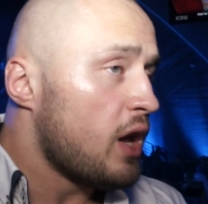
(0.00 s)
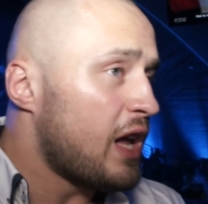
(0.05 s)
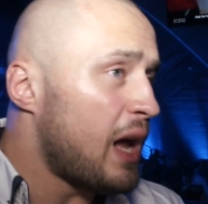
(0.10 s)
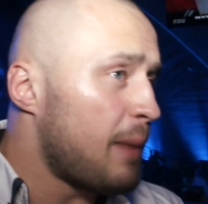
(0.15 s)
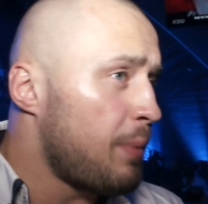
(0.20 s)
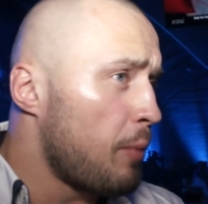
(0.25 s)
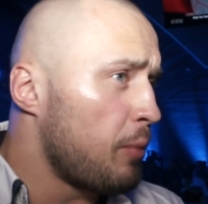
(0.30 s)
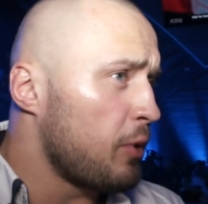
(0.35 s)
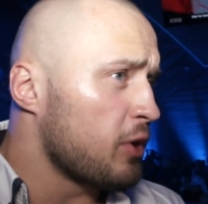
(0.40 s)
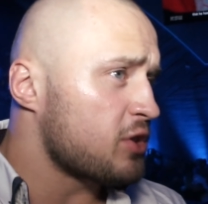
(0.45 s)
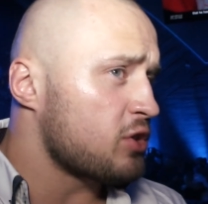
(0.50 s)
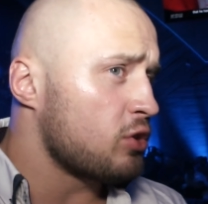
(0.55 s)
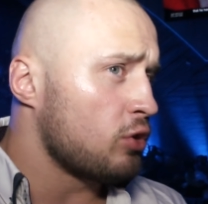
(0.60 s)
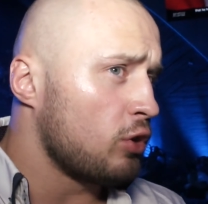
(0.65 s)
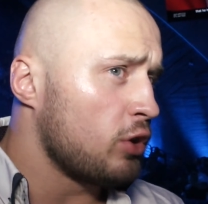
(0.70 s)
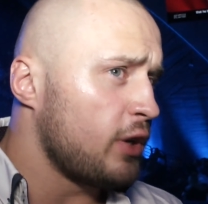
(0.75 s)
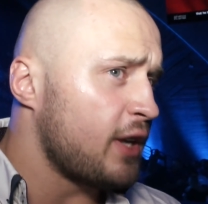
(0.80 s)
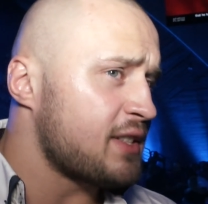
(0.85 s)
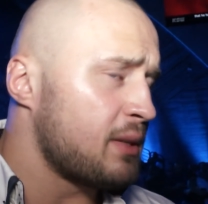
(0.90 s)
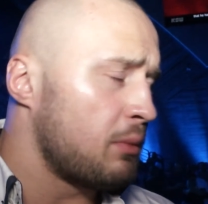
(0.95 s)
Ja po
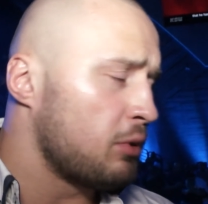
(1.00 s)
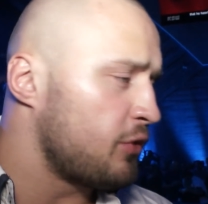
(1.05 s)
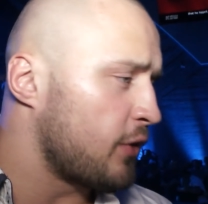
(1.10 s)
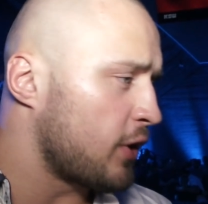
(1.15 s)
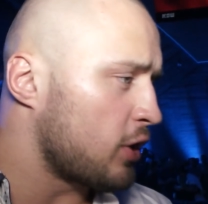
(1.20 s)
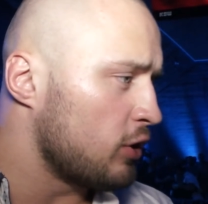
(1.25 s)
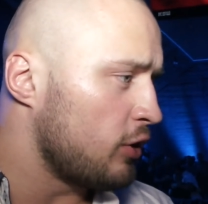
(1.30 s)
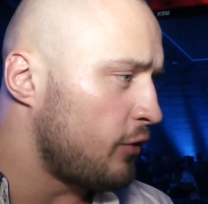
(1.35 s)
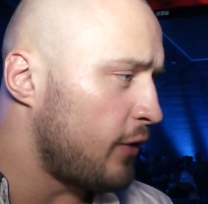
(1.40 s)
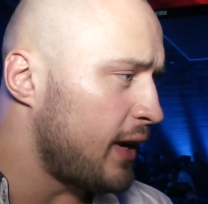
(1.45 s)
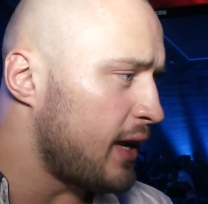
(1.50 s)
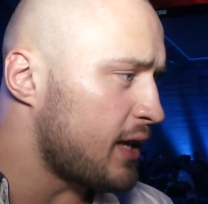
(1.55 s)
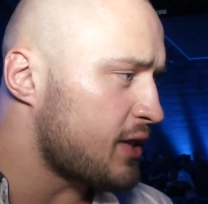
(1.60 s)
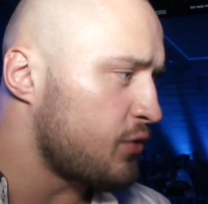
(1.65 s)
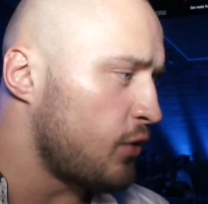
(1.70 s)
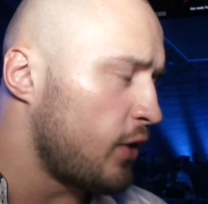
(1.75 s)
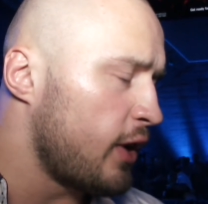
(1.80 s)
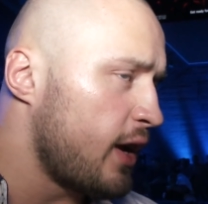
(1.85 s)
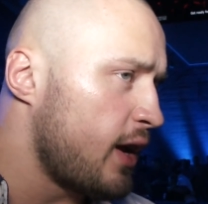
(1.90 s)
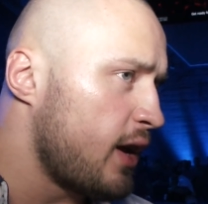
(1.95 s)
prostu jestem od wykonywania
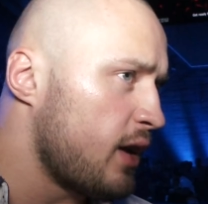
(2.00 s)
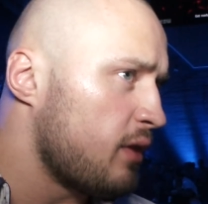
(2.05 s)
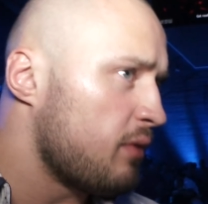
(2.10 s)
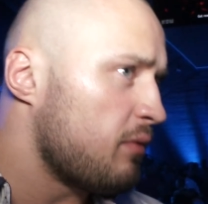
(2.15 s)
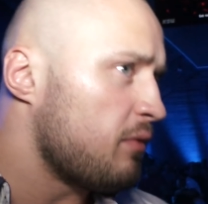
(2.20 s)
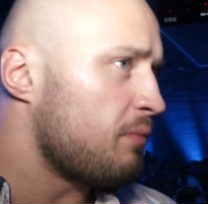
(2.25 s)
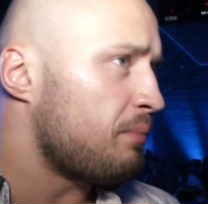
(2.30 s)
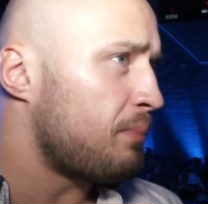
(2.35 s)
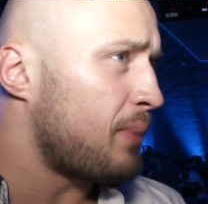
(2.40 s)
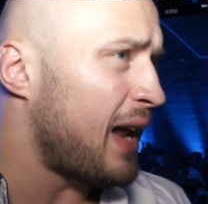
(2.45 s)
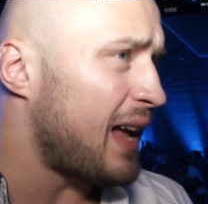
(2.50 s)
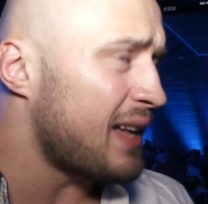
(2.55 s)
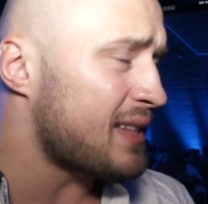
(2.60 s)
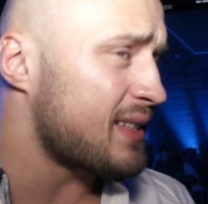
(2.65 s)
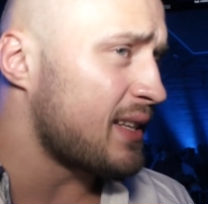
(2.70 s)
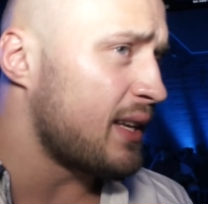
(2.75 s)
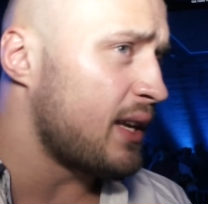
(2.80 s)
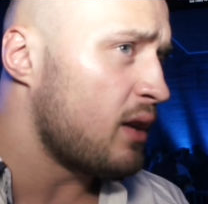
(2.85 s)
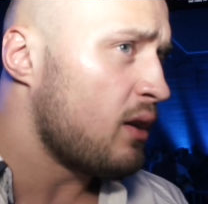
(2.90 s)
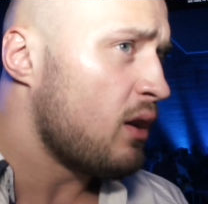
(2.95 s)
swojej
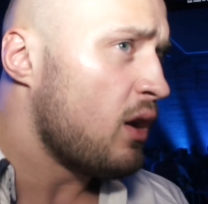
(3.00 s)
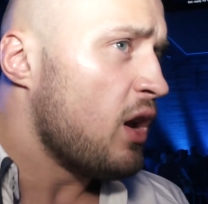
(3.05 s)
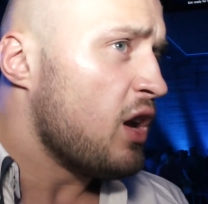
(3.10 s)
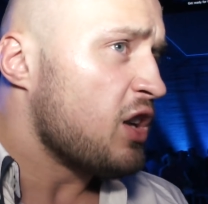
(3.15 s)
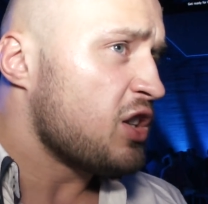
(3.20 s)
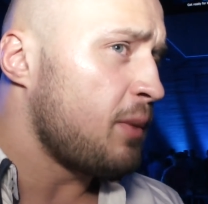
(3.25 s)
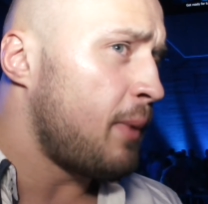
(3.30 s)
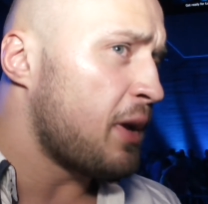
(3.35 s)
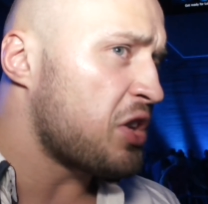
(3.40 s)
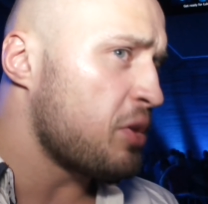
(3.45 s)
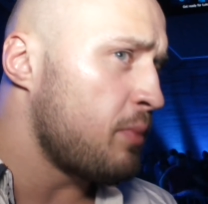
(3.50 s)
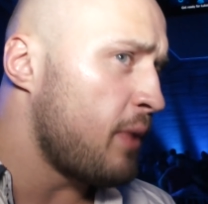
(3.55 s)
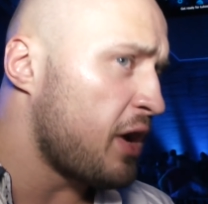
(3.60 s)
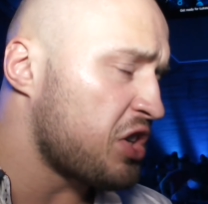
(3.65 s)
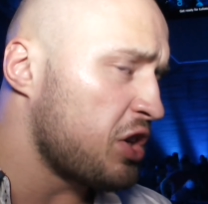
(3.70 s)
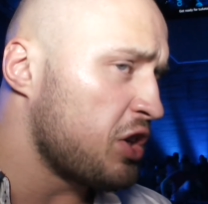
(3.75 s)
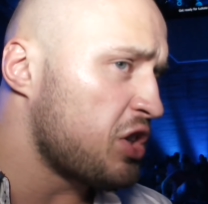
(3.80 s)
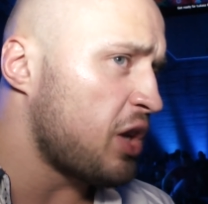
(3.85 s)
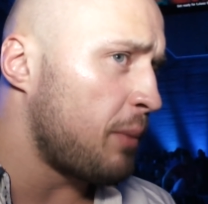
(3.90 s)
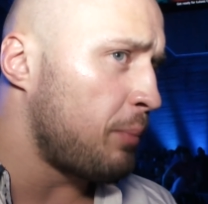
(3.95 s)
pracy. Zobaczymy,
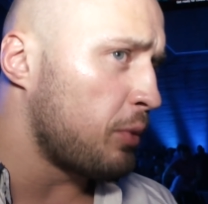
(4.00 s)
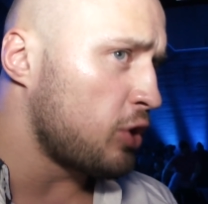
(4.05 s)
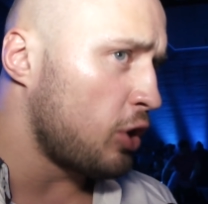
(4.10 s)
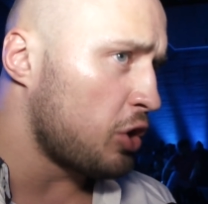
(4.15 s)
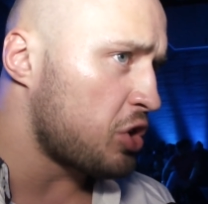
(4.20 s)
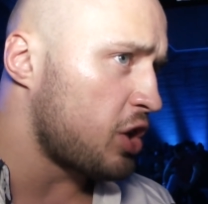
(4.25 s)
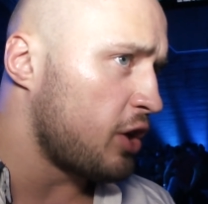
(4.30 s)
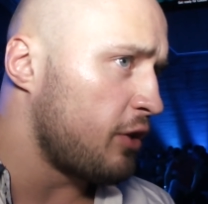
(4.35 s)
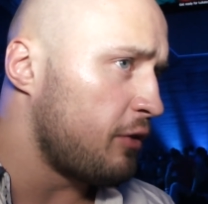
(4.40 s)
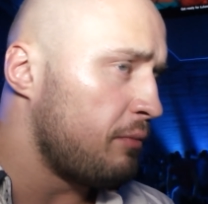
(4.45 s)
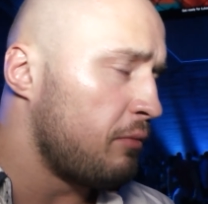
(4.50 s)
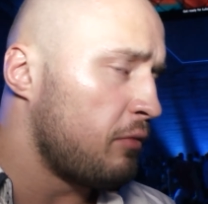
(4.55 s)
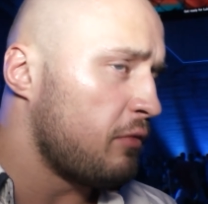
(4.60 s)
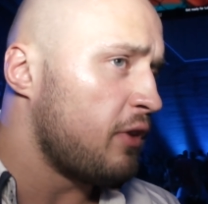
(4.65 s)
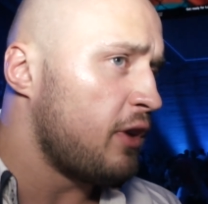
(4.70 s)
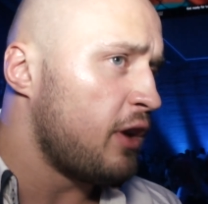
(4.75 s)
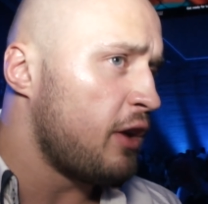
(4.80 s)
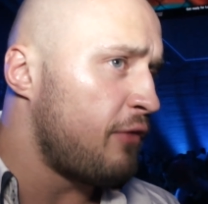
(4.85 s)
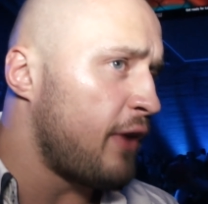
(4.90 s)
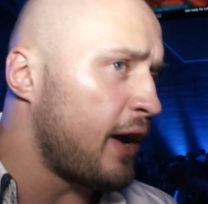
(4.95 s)
jak się dzisiaj potoczy
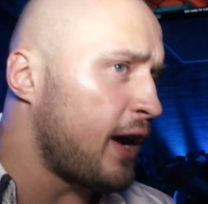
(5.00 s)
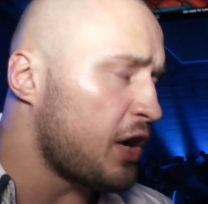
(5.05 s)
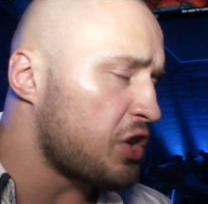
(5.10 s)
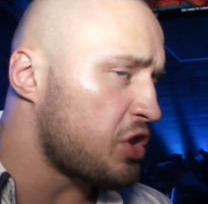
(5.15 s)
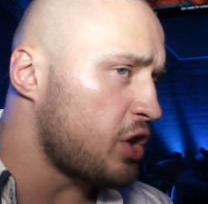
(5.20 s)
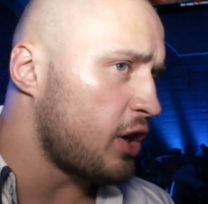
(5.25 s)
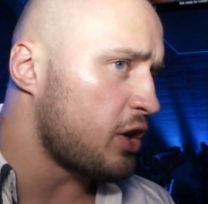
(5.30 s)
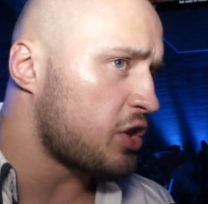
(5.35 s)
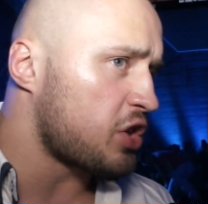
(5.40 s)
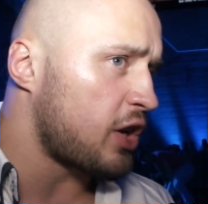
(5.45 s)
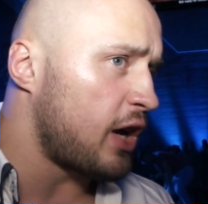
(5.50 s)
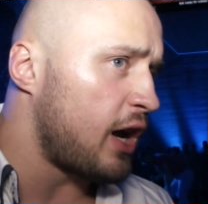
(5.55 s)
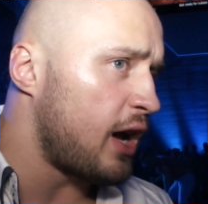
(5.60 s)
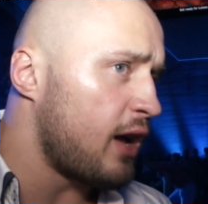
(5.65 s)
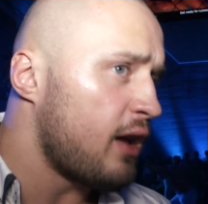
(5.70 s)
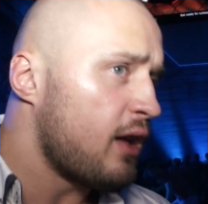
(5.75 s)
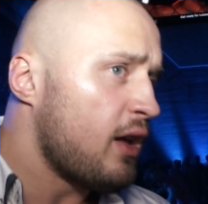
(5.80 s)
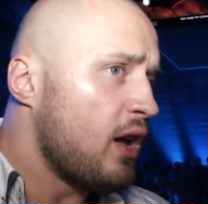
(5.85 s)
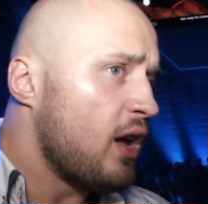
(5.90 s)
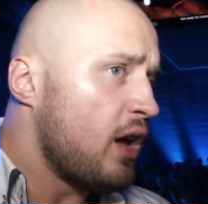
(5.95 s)
e, waga
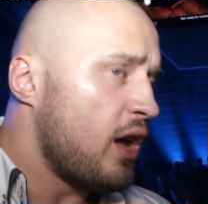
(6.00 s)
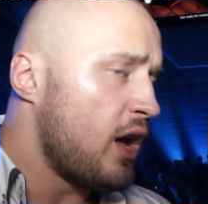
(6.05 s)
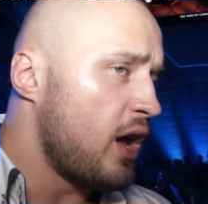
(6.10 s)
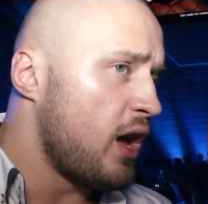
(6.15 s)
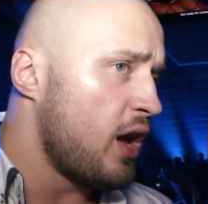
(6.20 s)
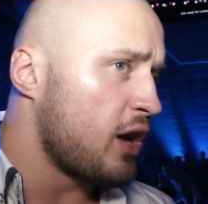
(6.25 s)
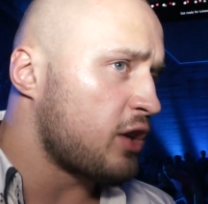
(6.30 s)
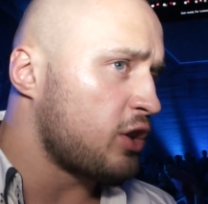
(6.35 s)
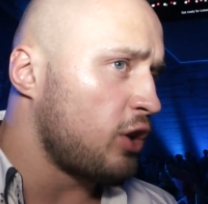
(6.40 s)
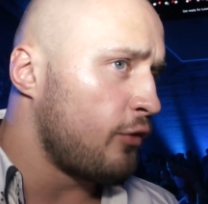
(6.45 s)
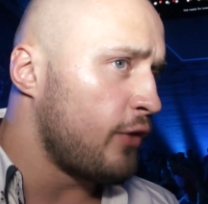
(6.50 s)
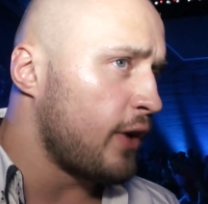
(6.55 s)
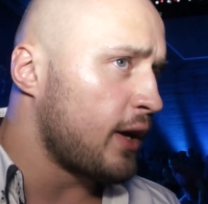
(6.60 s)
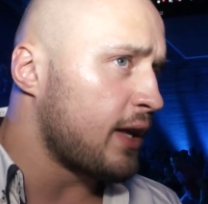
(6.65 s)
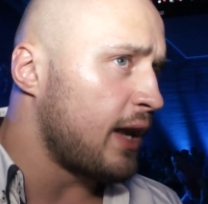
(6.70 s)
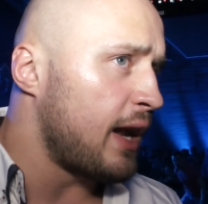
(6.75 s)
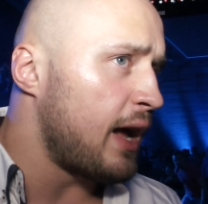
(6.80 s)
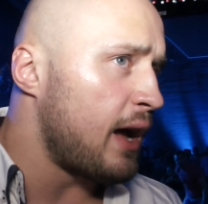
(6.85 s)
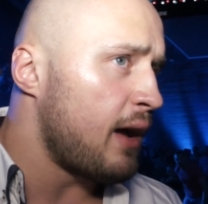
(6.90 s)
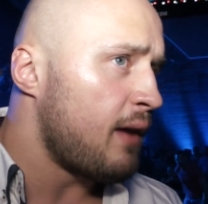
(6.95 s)
ciężka, e, kto
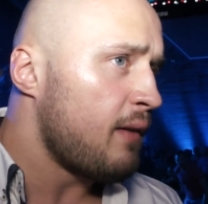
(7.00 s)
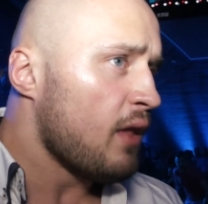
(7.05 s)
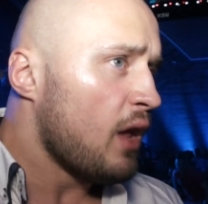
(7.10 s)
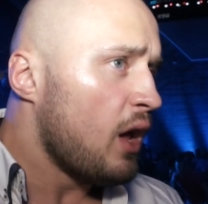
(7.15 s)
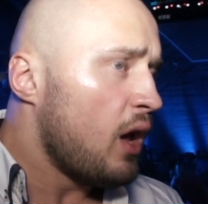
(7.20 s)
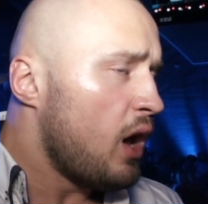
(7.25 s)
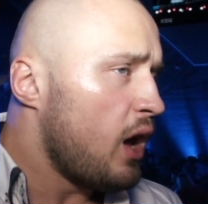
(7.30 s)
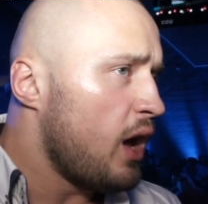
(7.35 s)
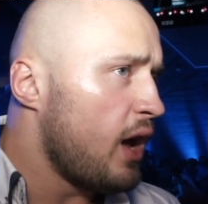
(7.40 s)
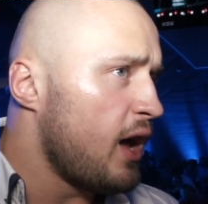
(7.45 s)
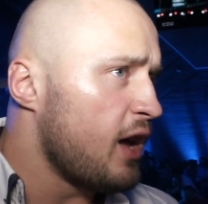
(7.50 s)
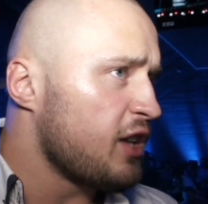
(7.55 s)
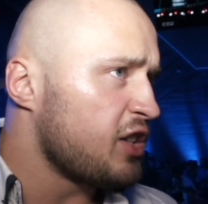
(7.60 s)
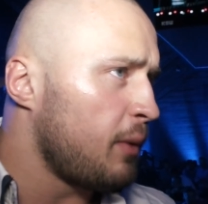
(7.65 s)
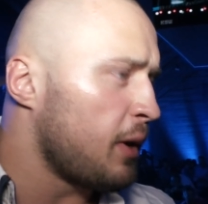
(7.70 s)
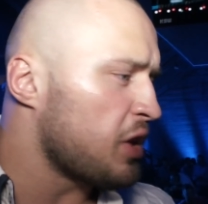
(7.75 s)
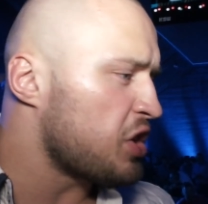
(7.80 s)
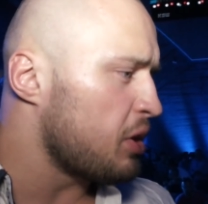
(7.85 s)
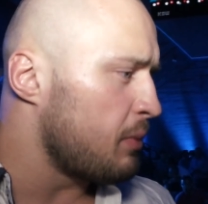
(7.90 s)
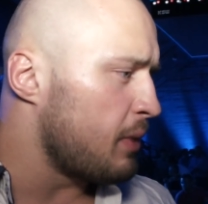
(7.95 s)
wygra. E,
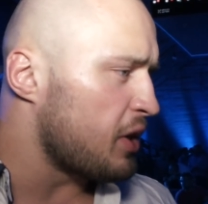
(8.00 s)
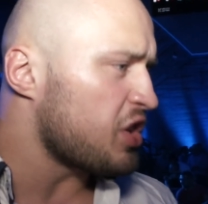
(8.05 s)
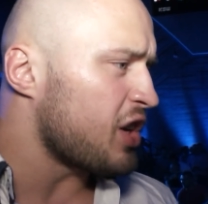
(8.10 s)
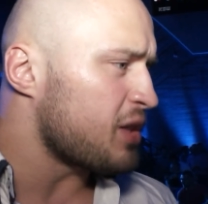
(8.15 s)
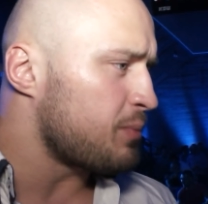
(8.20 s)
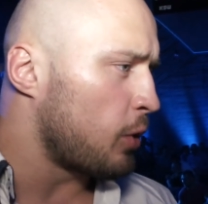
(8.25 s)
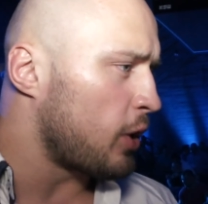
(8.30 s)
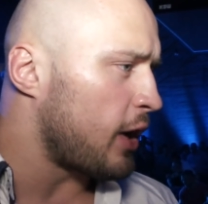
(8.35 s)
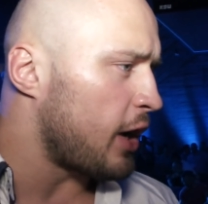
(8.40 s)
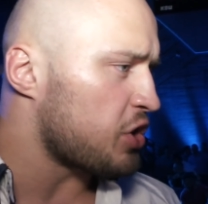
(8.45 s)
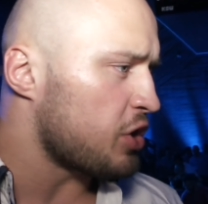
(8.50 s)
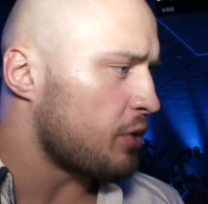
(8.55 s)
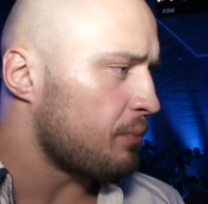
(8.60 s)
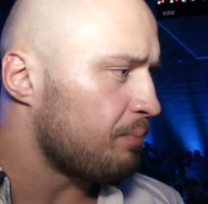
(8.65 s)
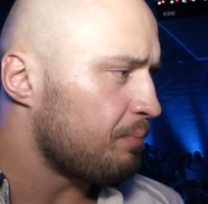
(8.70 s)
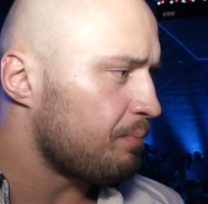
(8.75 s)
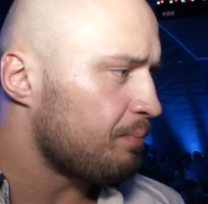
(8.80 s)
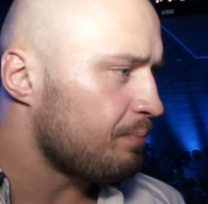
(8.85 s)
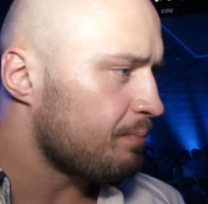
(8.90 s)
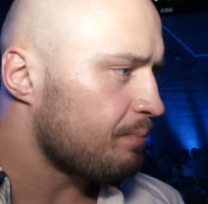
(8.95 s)
zobaczymy, czas
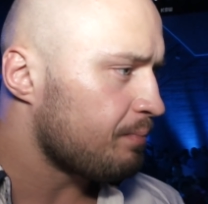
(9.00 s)
pokaże.